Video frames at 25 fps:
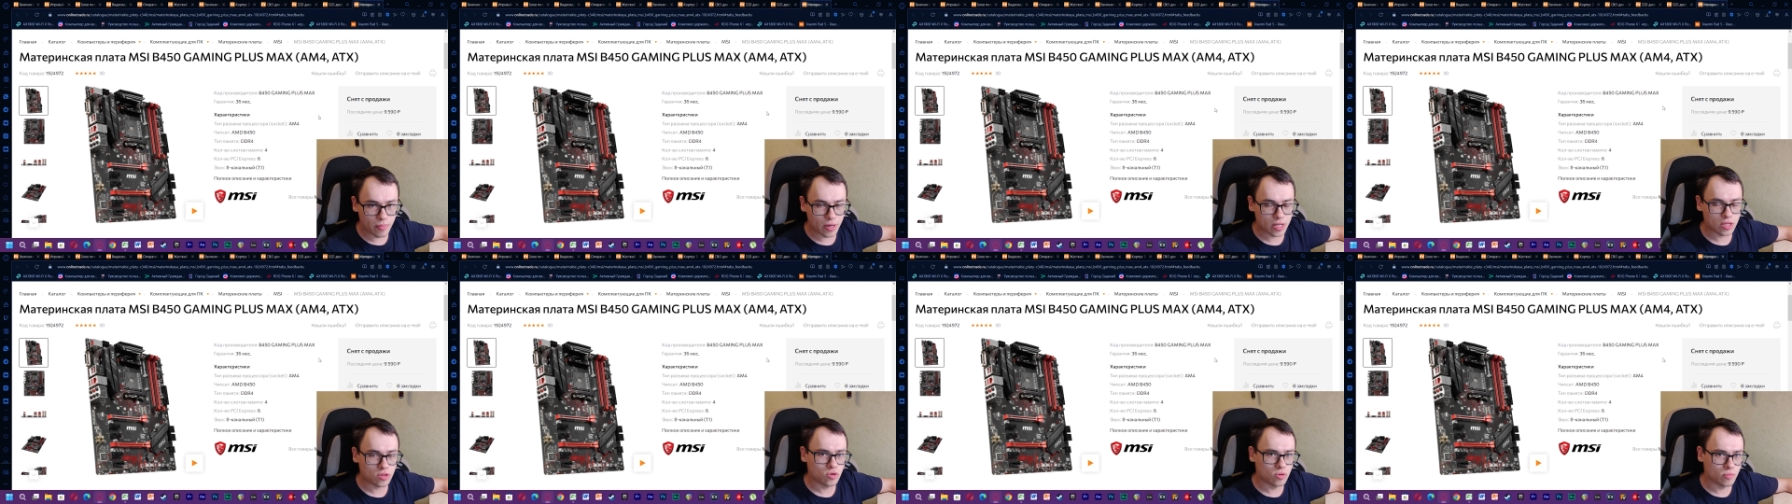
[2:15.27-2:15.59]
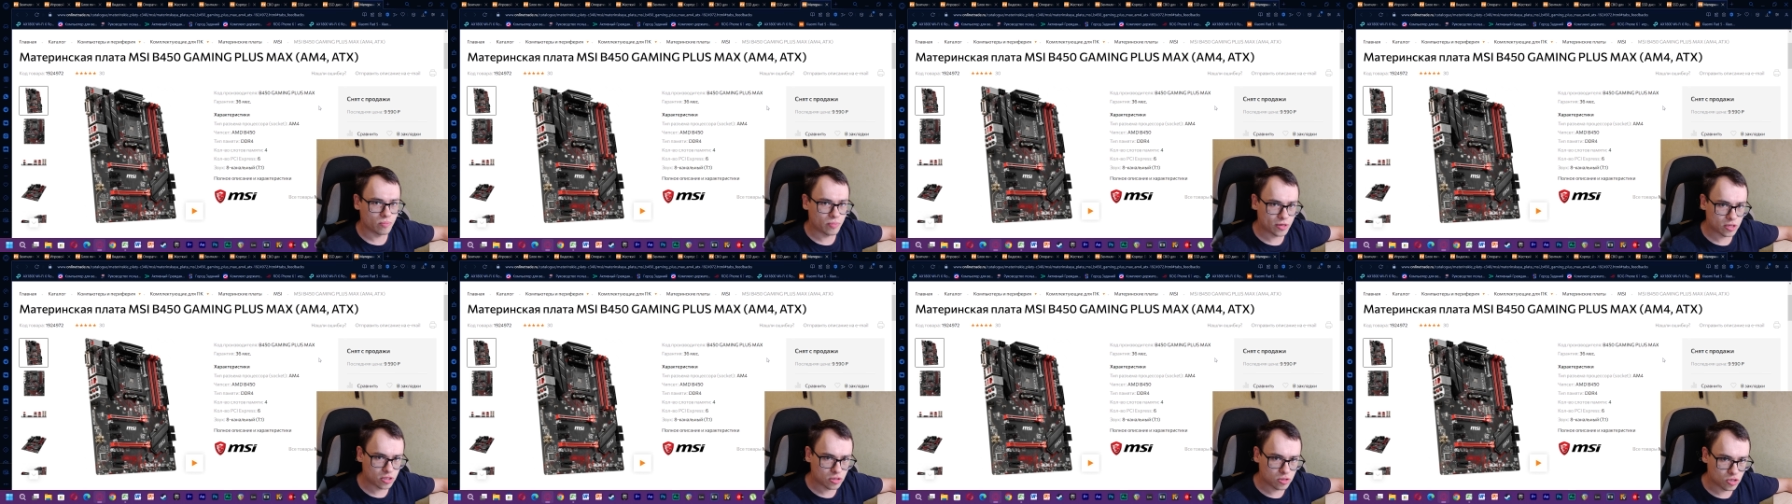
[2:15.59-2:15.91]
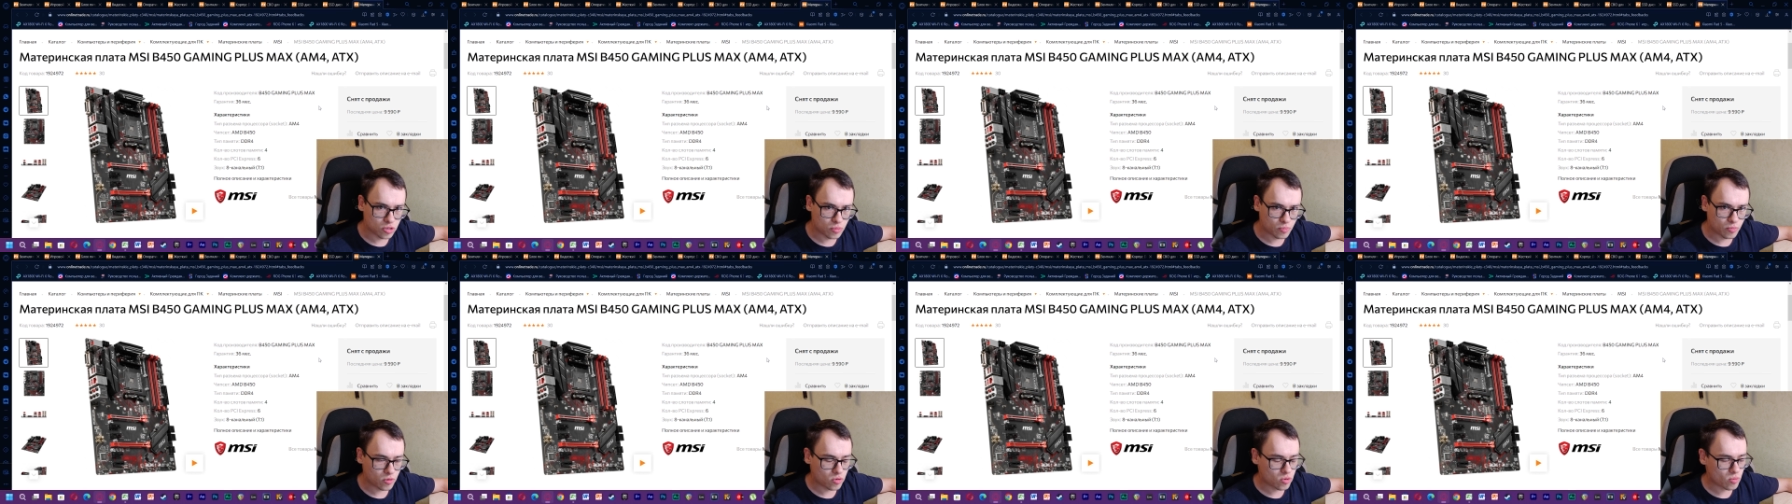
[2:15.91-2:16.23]
потом
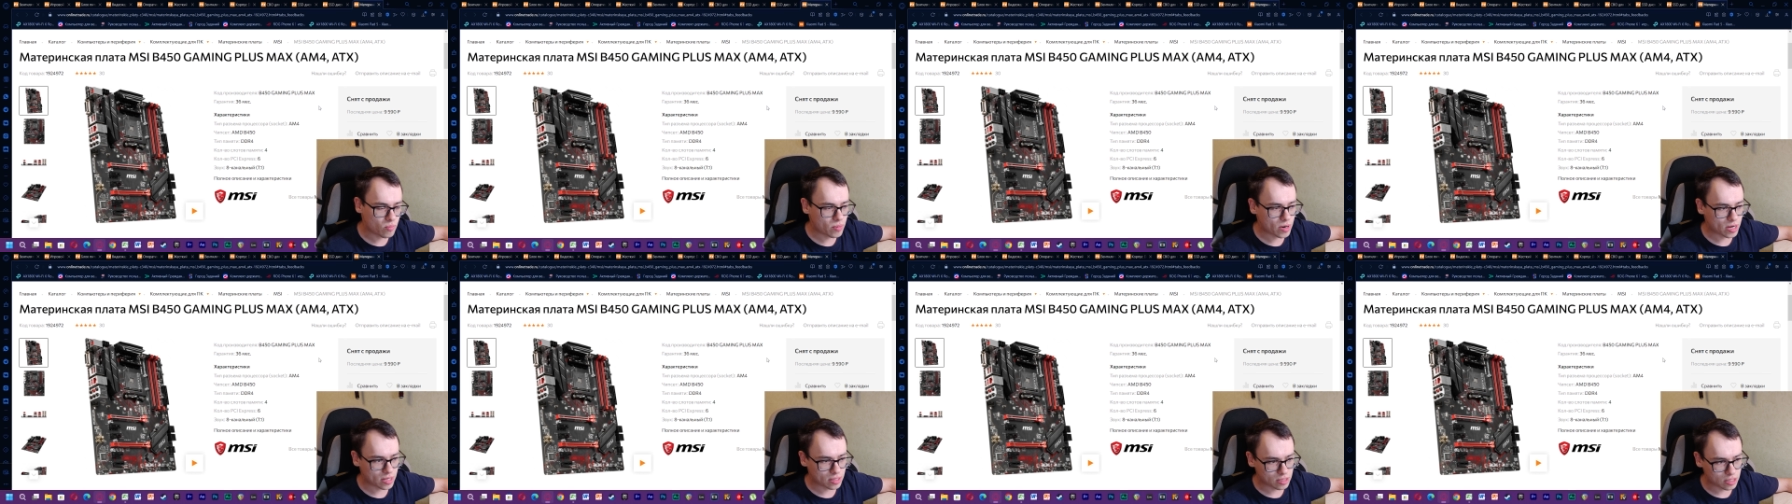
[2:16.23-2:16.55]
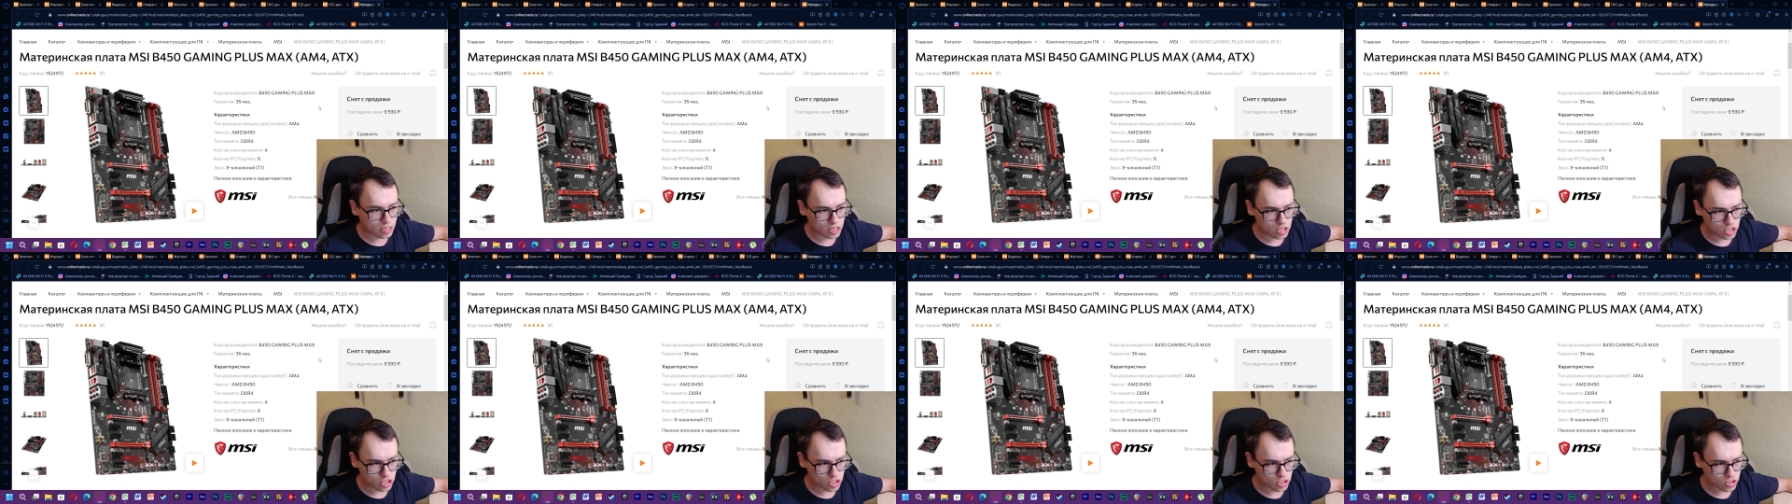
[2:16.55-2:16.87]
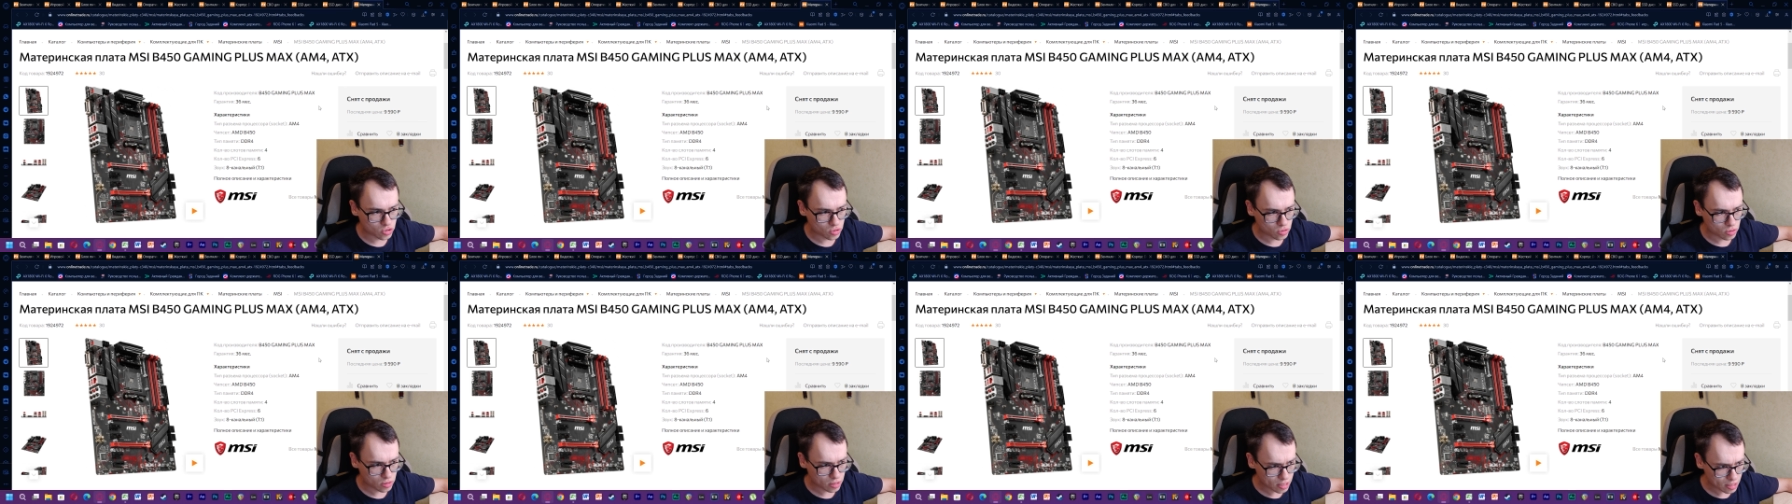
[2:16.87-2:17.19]
пришлось покупать
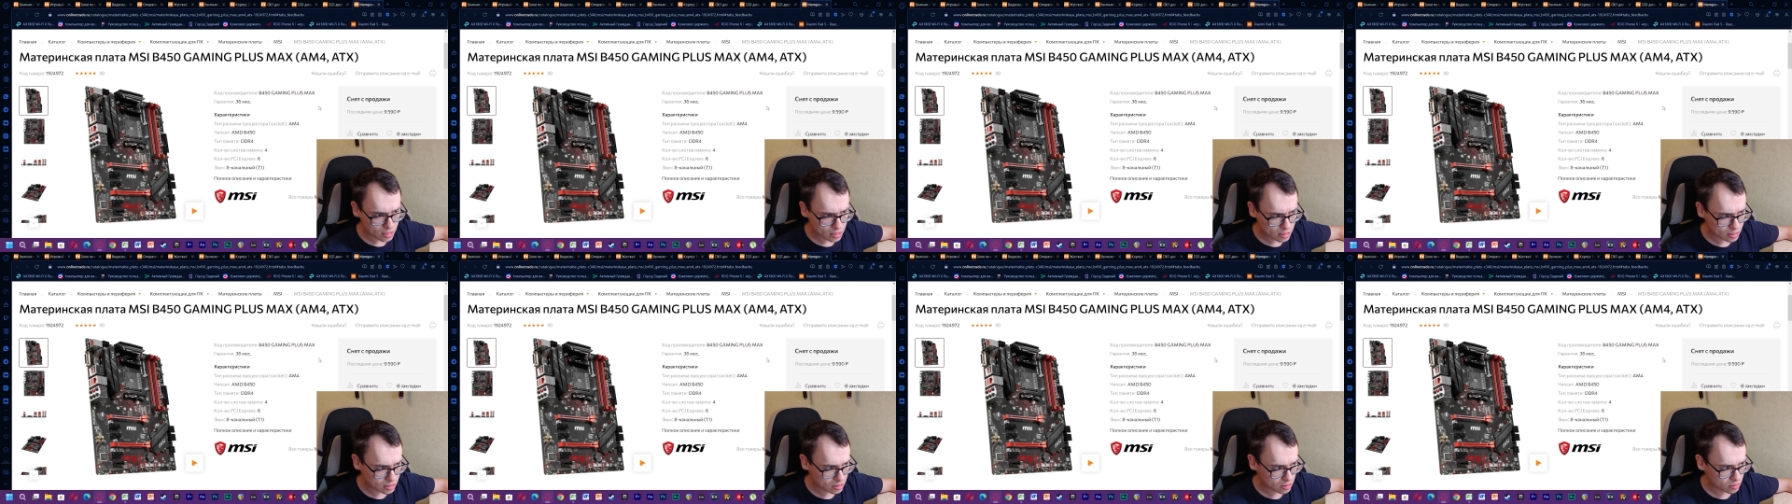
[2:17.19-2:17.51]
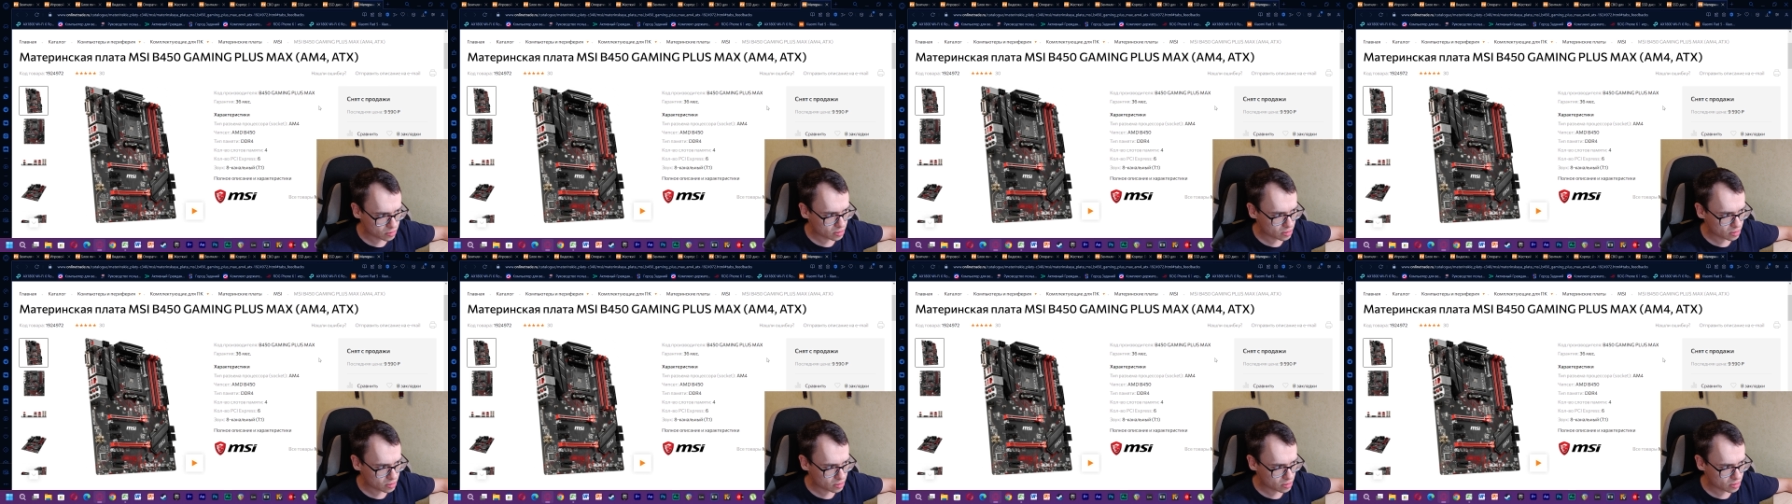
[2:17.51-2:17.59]
3600X,